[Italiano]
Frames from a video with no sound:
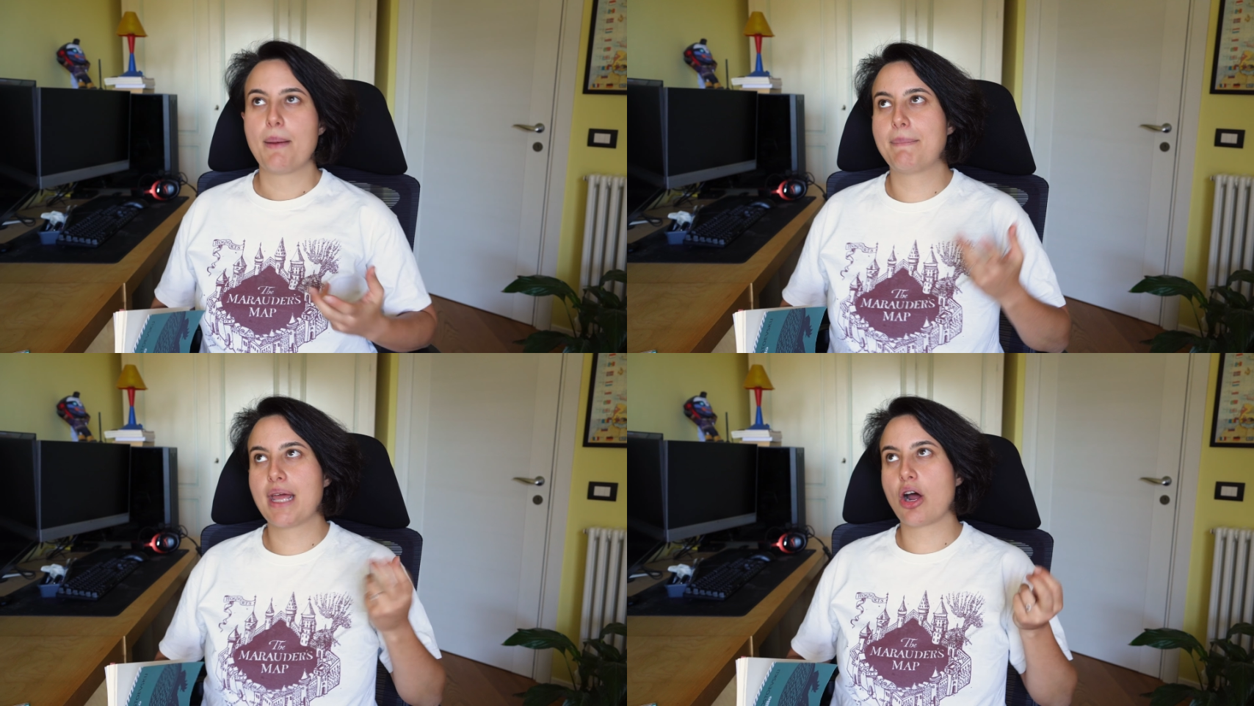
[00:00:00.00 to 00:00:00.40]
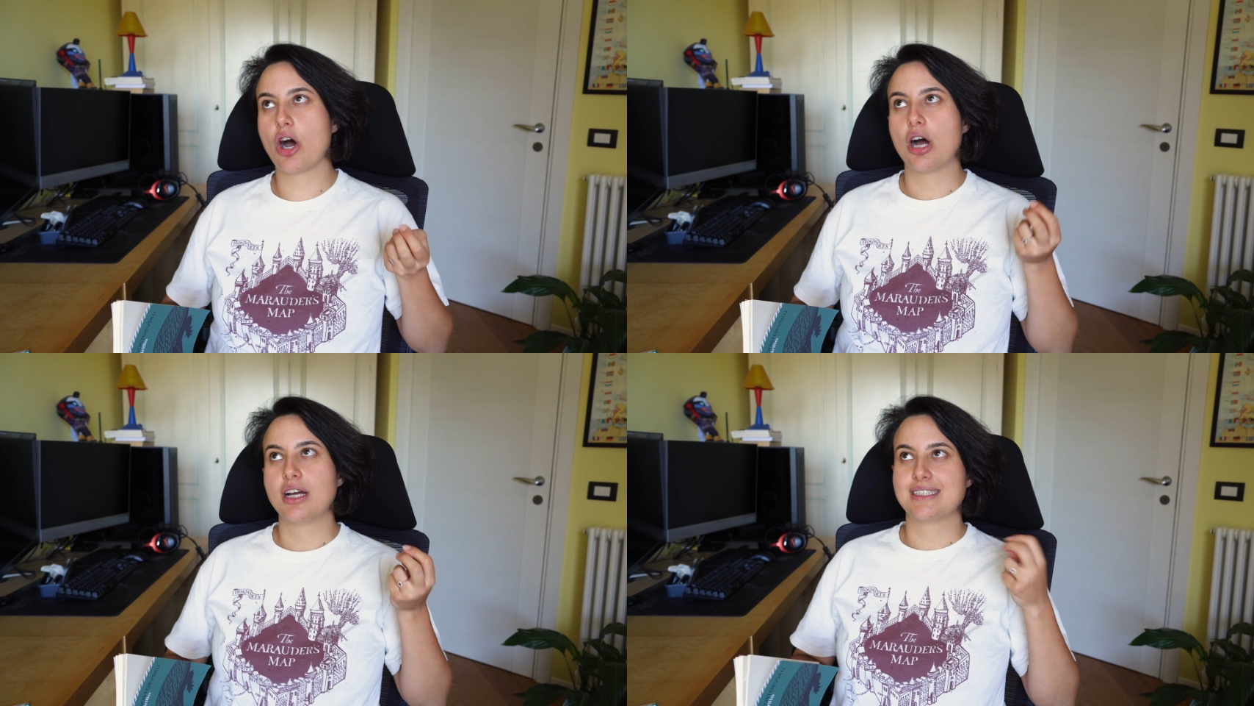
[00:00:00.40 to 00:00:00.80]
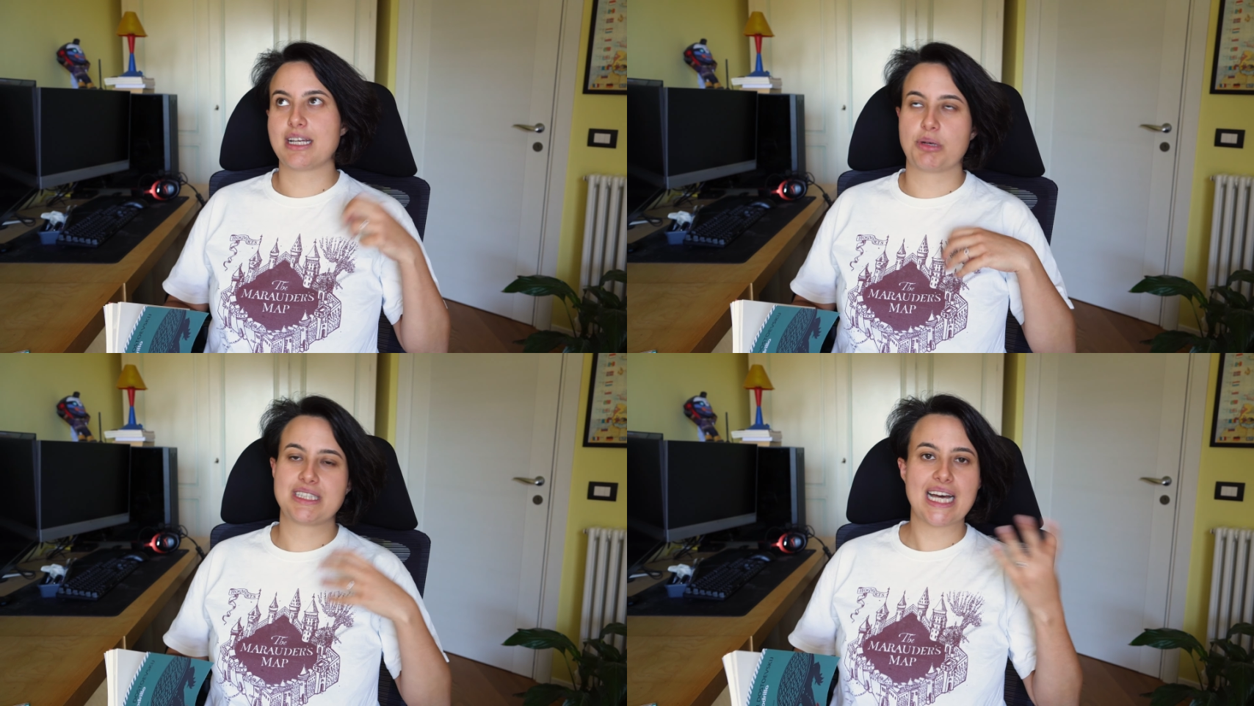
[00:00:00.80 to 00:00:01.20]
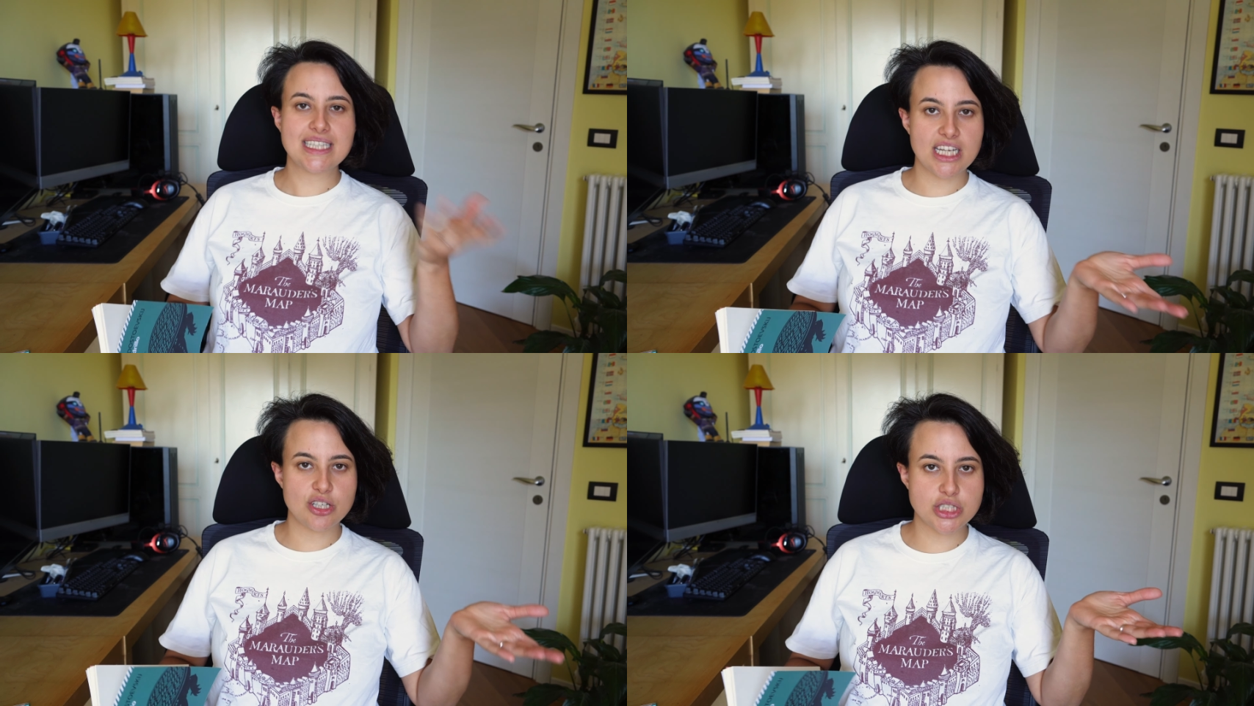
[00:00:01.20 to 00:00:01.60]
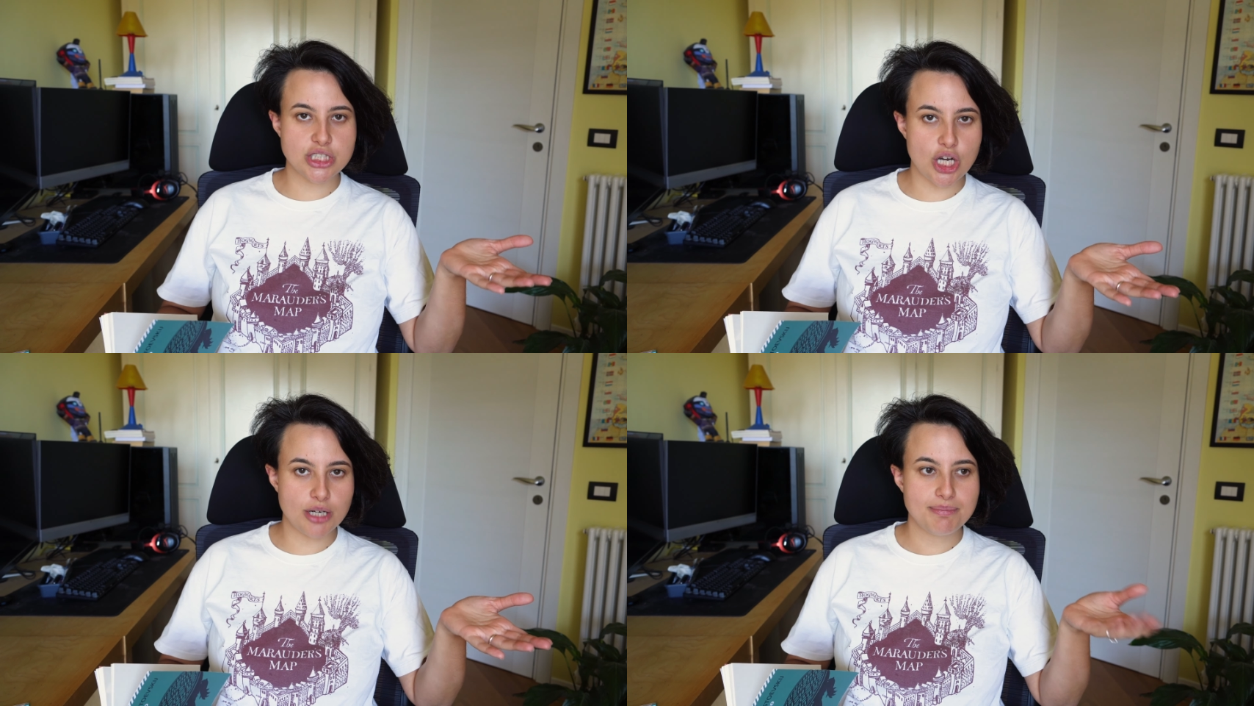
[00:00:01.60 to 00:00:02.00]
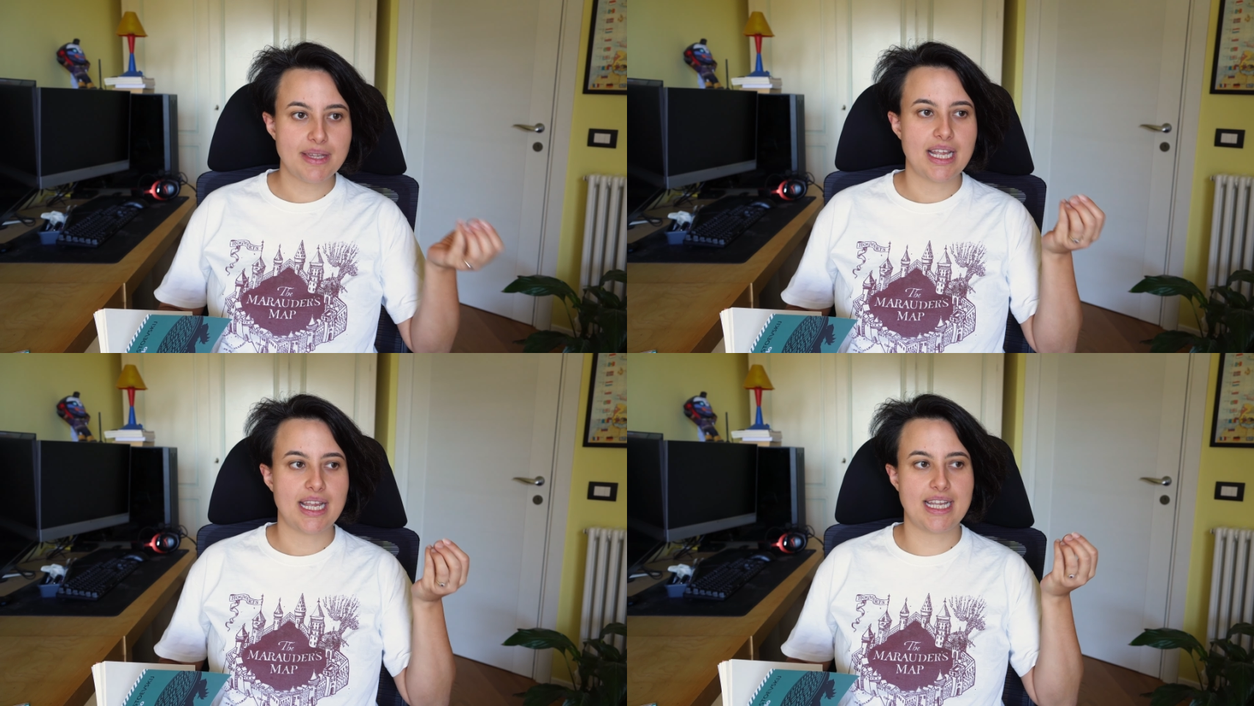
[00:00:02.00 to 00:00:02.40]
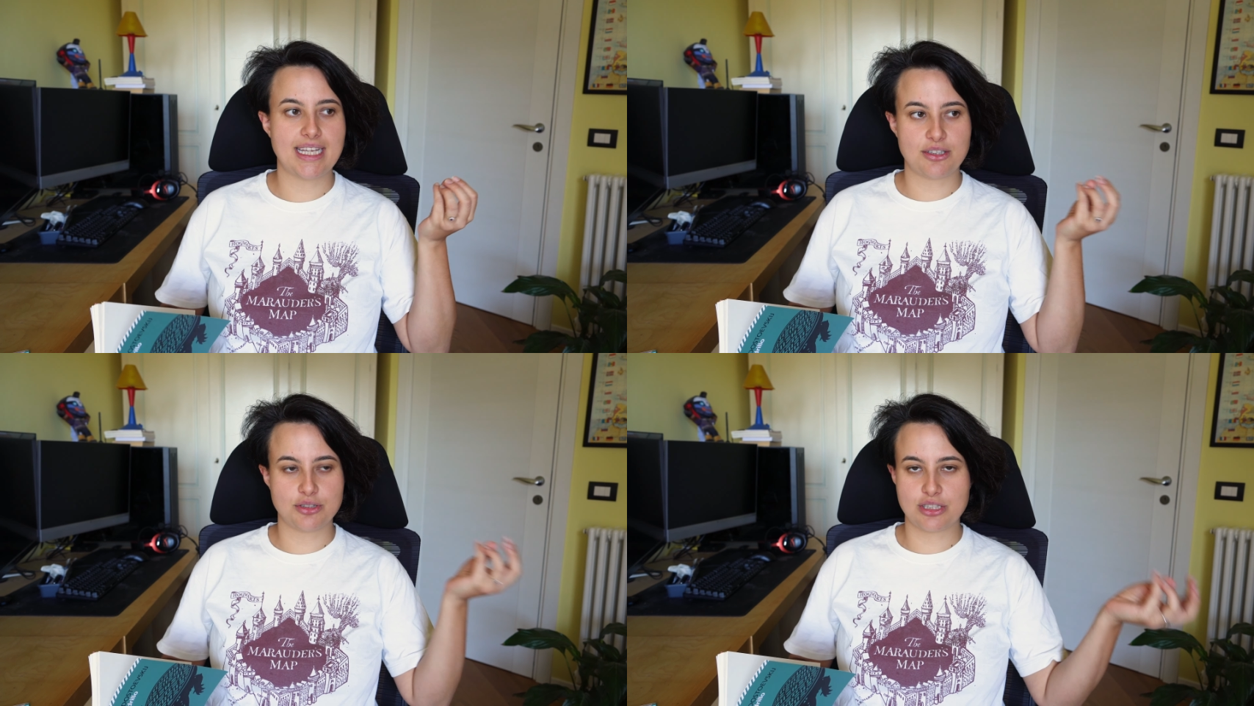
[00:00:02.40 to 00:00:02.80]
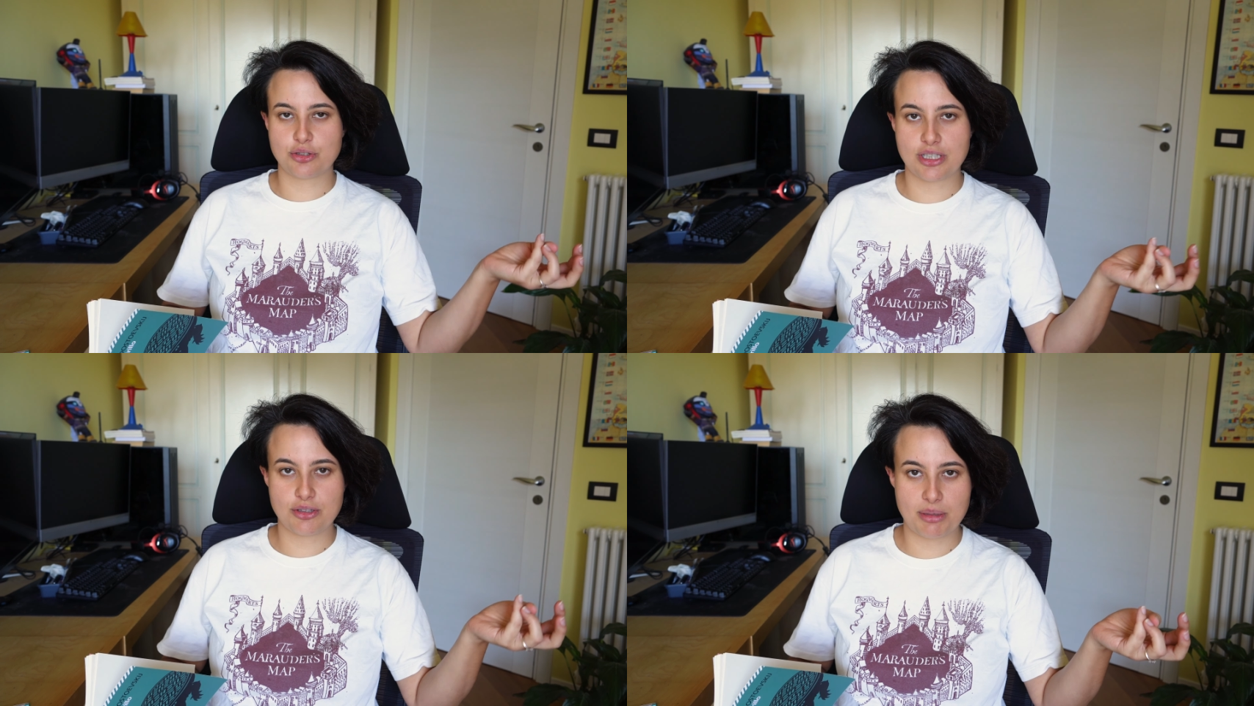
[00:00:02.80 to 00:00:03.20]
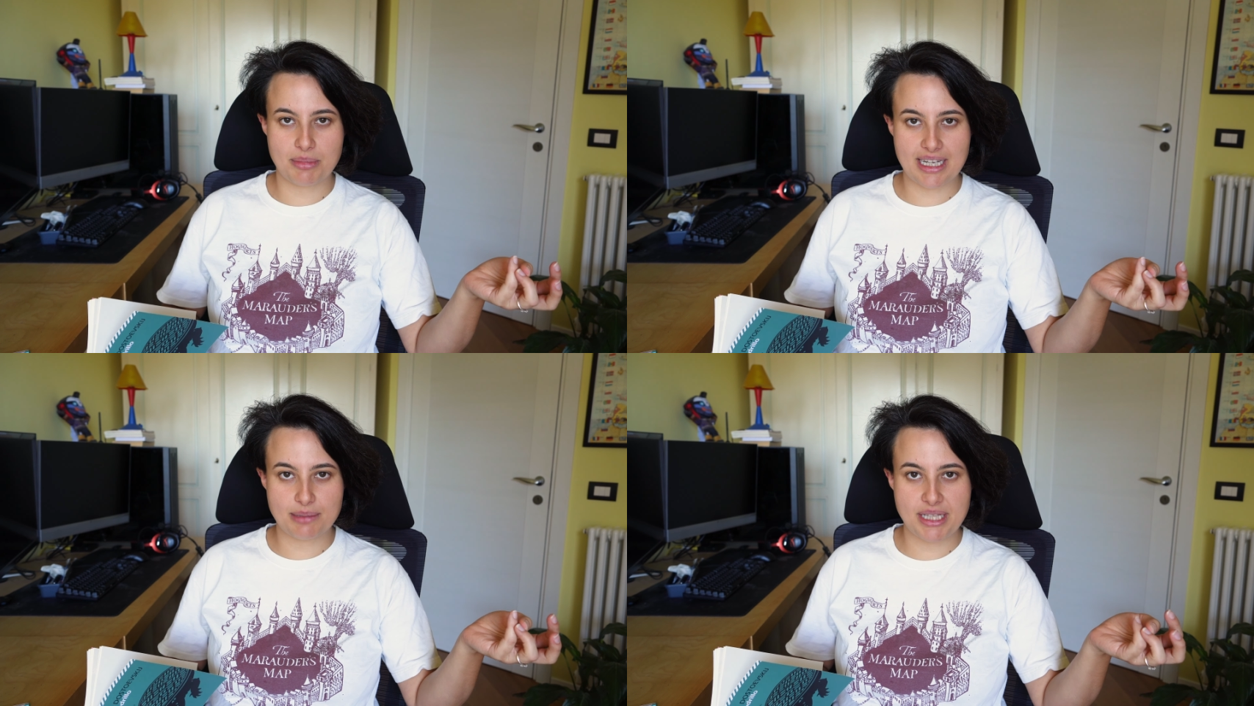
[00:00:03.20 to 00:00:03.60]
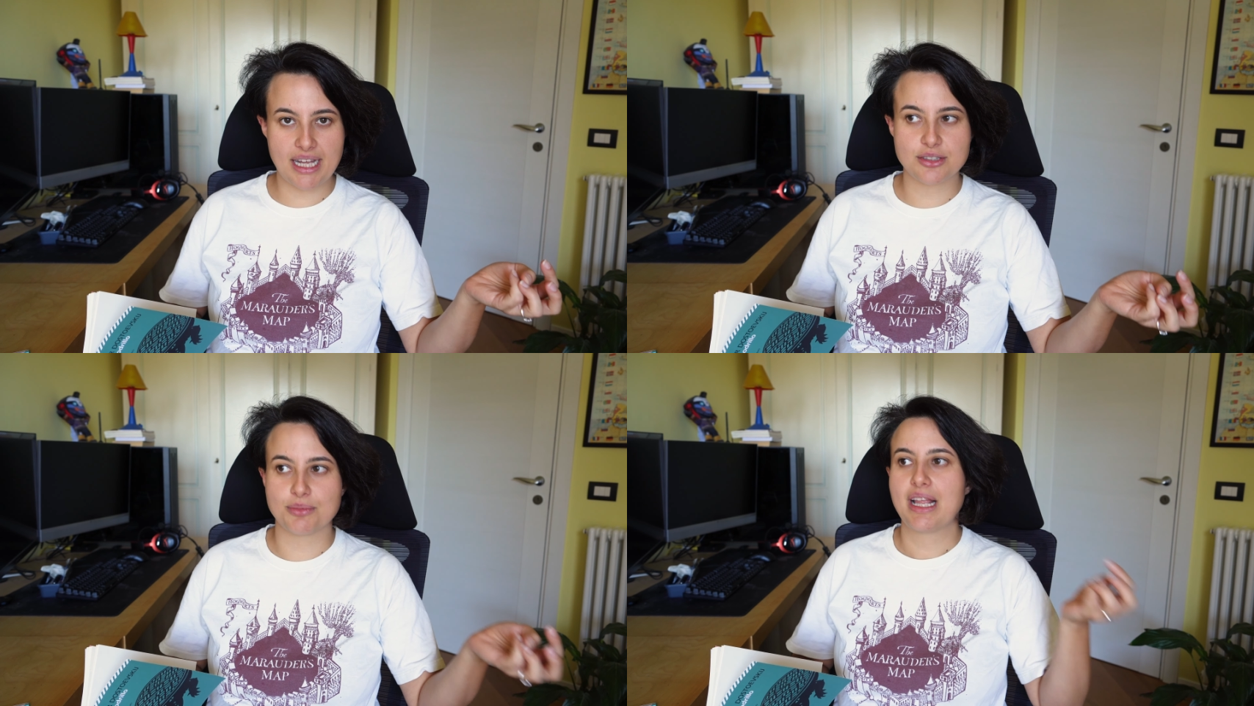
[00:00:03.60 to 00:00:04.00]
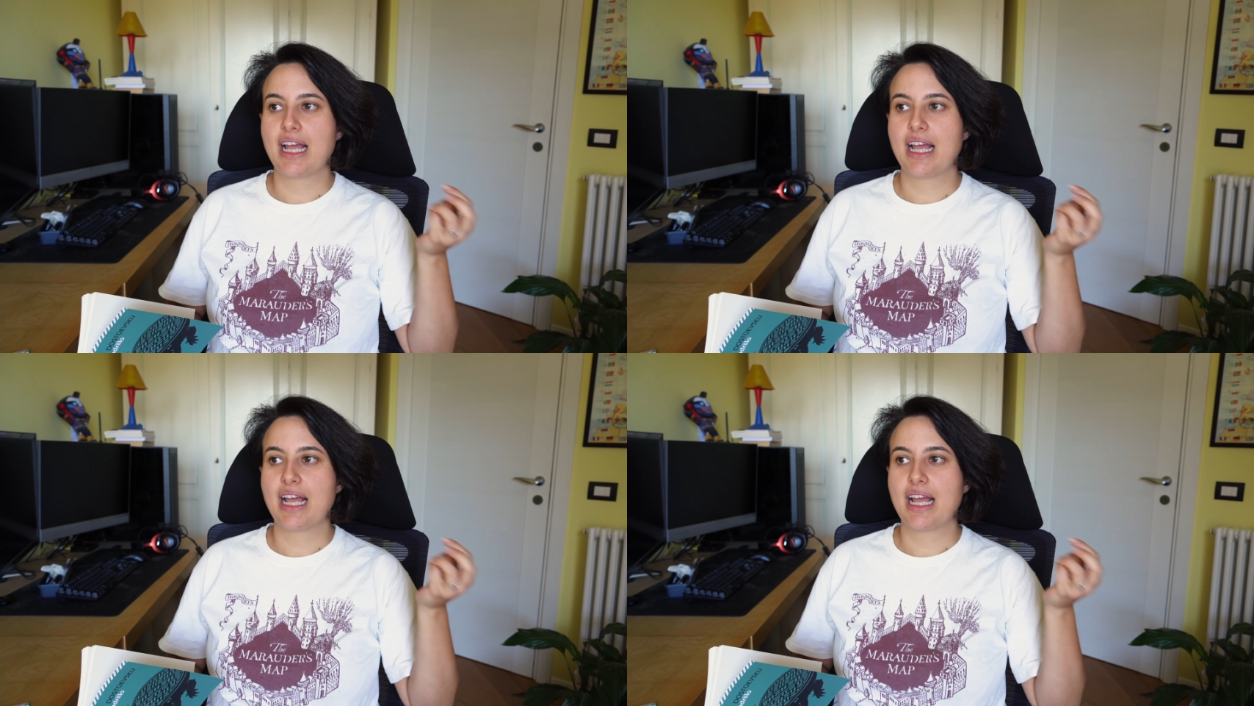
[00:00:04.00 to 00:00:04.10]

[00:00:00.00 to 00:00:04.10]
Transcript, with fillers: però siamo andati allo zoo e hanno detto che non è mai capitato.